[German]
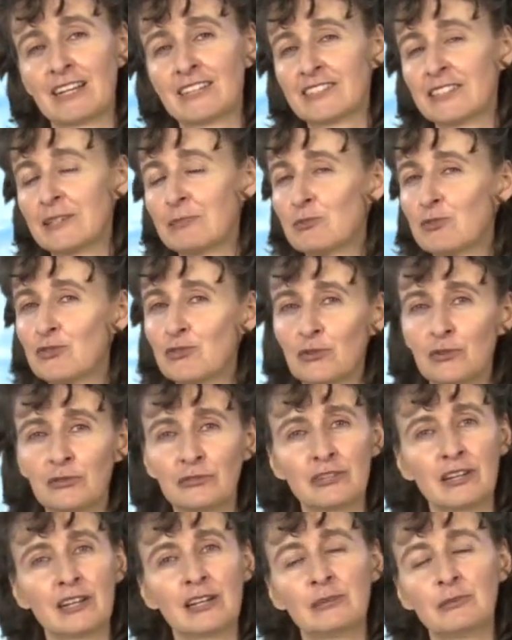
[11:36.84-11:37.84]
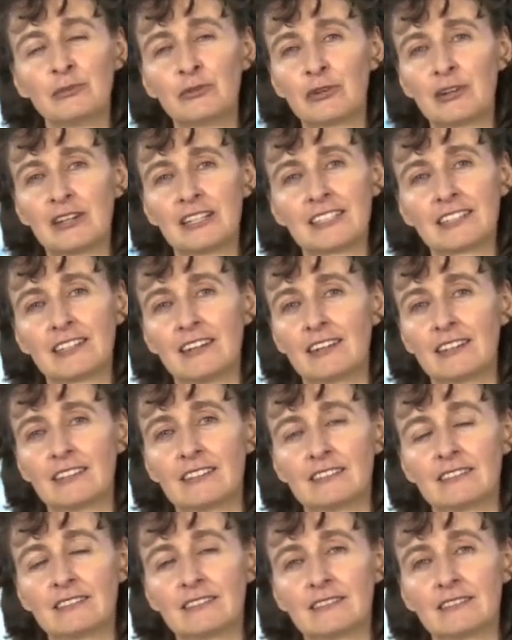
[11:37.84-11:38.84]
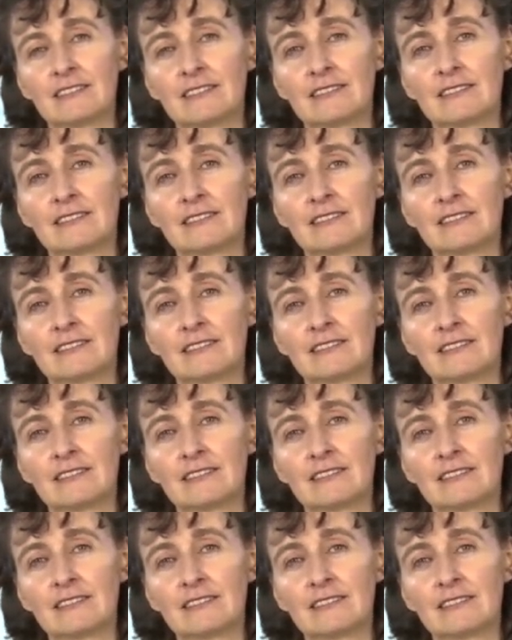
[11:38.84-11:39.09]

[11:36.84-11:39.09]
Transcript: Es gibt so viele Möglichkeiten.